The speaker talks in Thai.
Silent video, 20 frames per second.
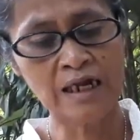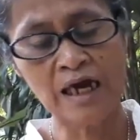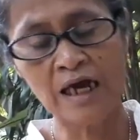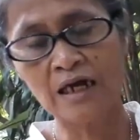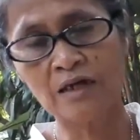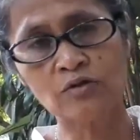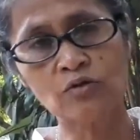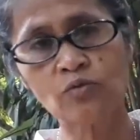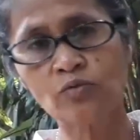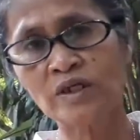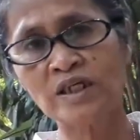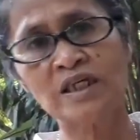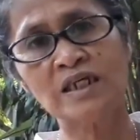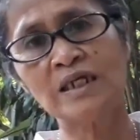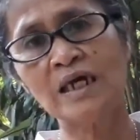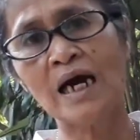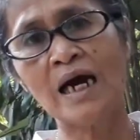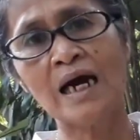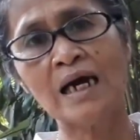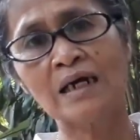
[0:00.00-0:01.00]
ทางทุกวิถี
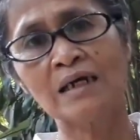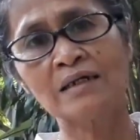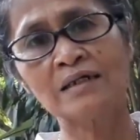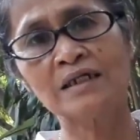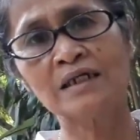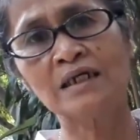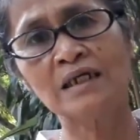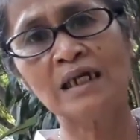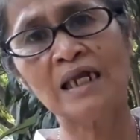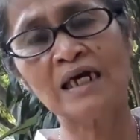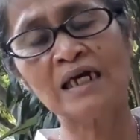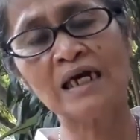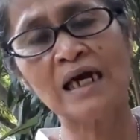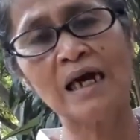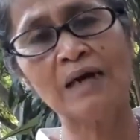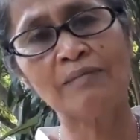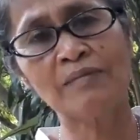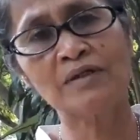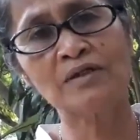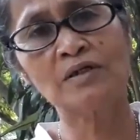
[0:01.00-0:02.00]
ทางที่ร่าง
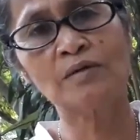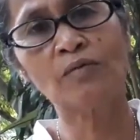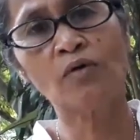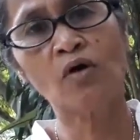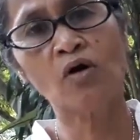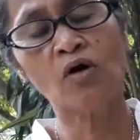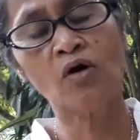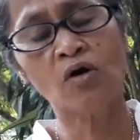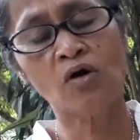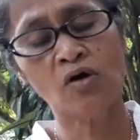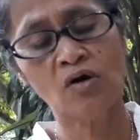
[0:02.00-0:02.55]
กายมันจะพอ